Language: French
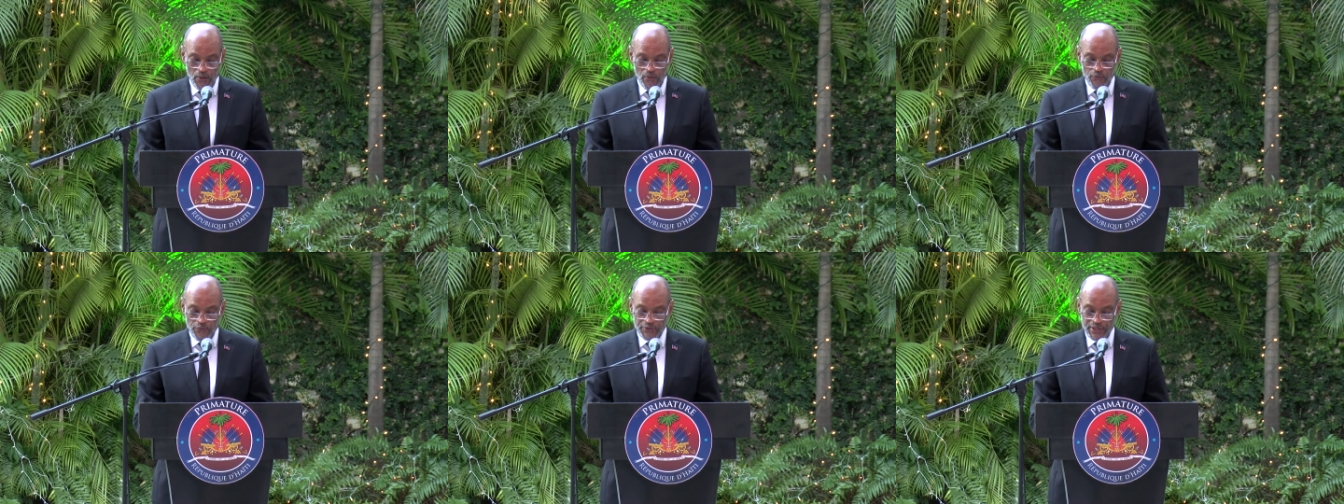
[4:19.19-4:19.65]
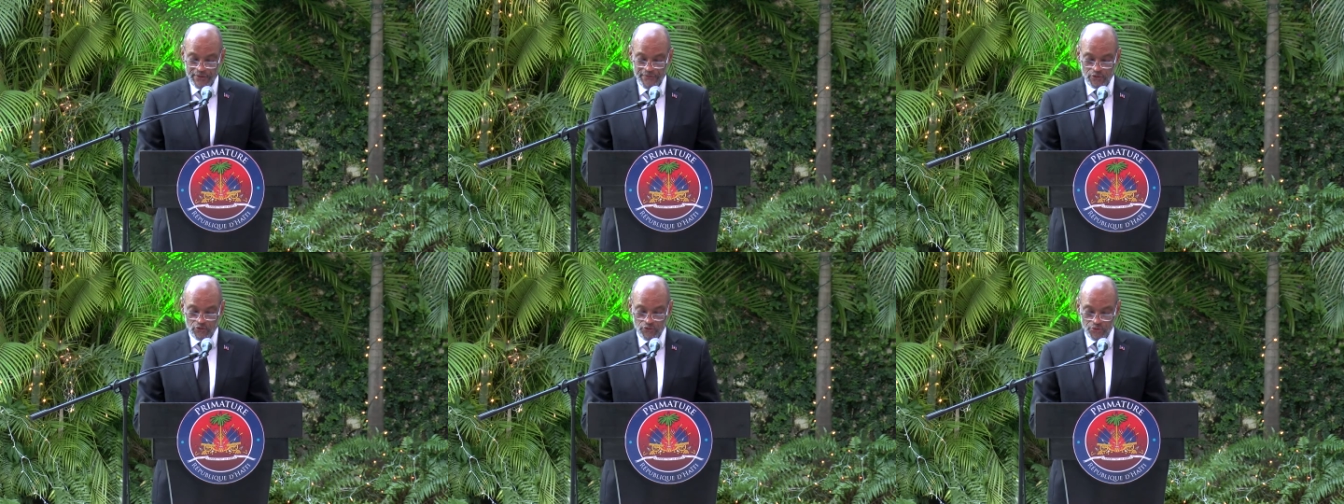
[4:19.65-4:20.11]
Vous
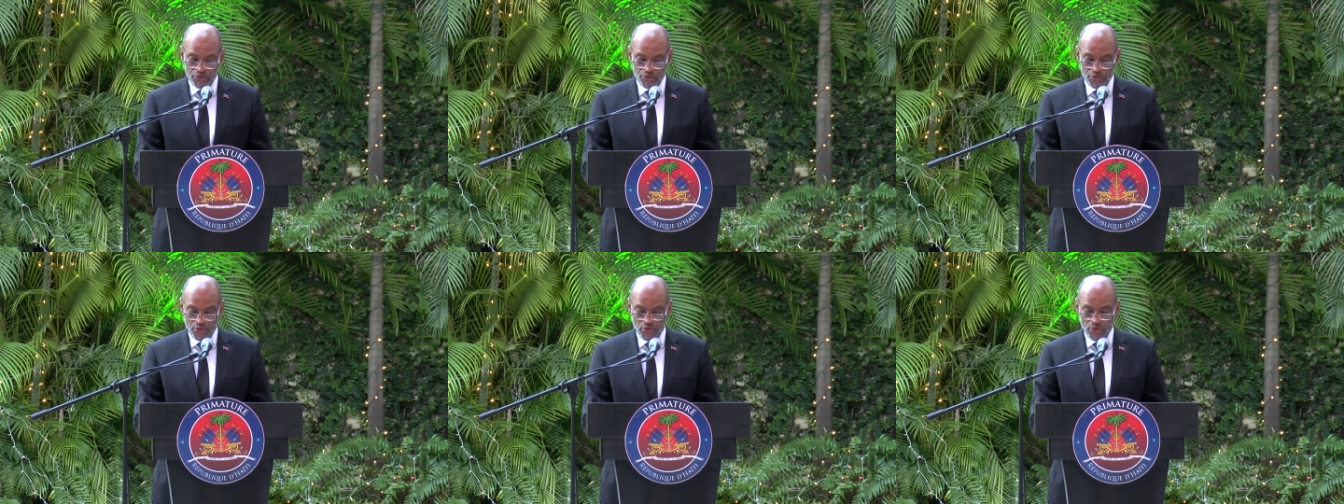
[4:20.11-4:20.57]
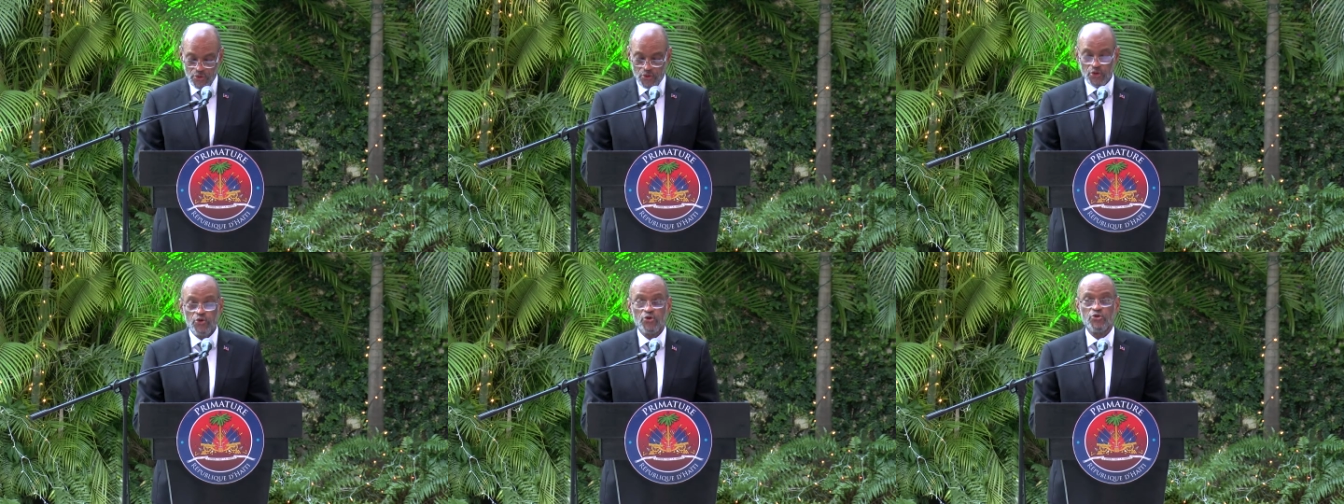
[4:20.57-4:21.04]
savez tous
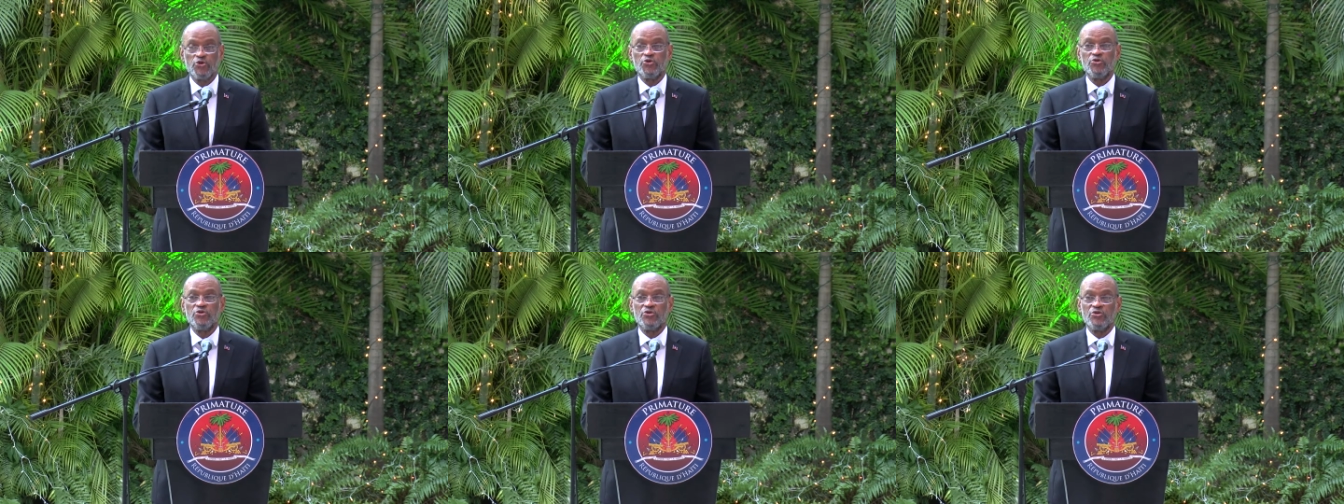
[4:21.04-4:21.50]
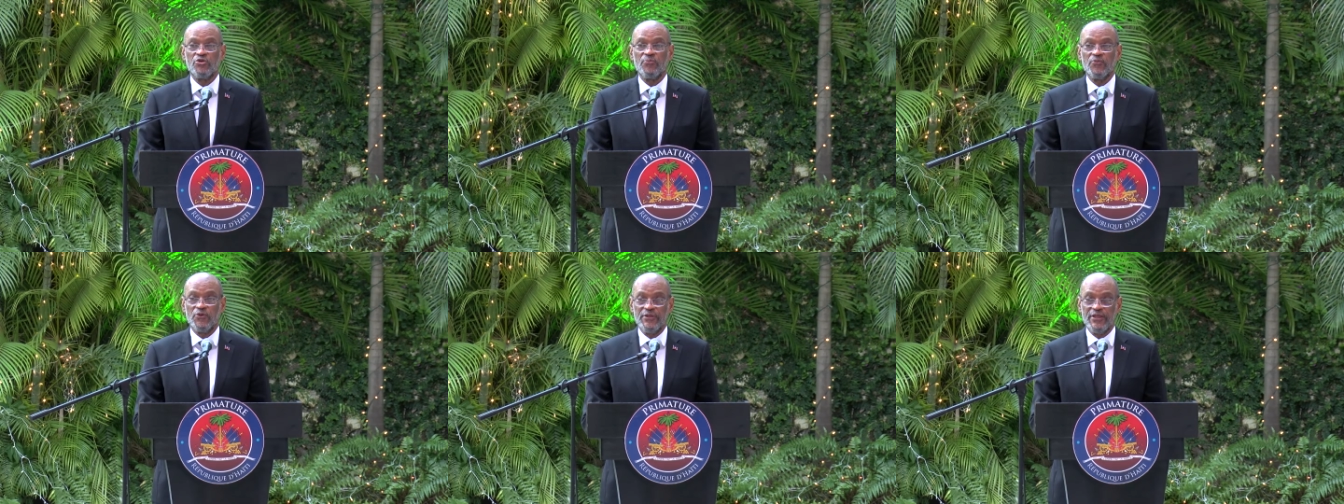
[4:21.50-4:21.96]
que je suis un
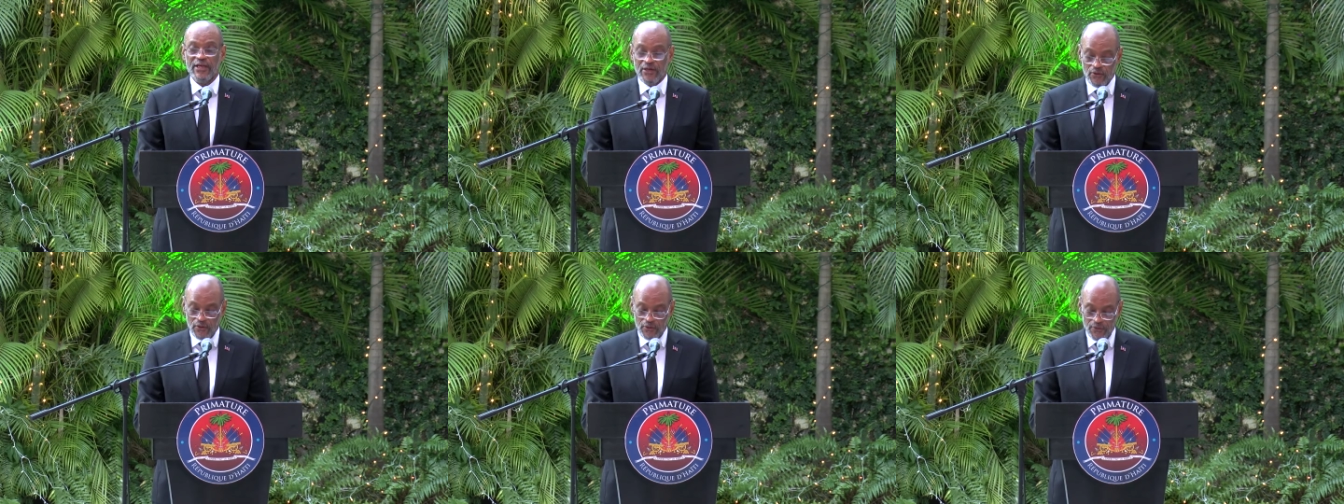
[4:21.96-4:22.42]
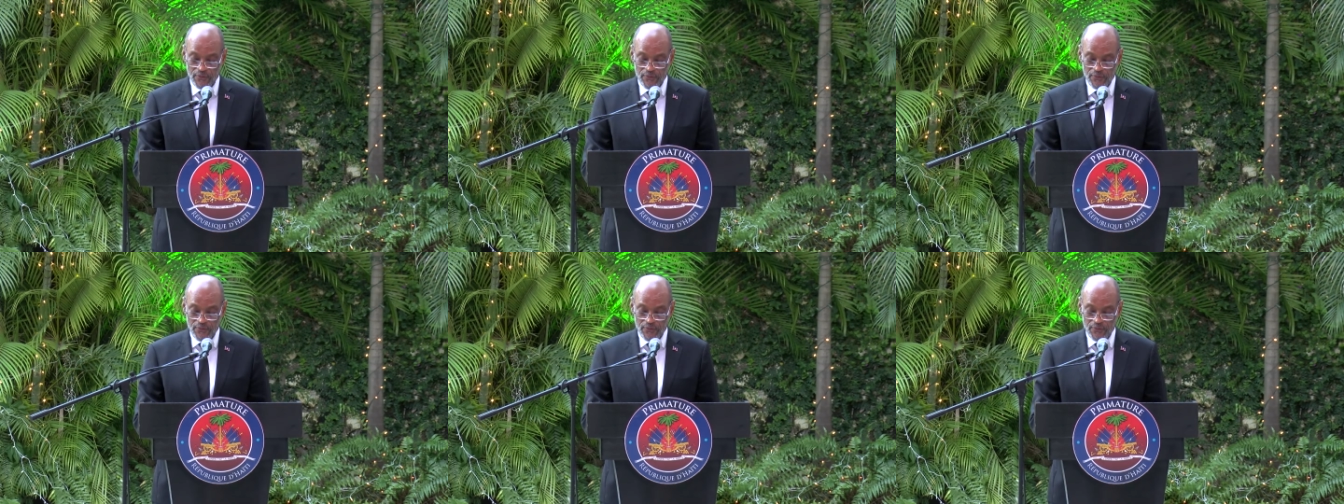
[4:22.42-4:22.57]
homme de dialogue,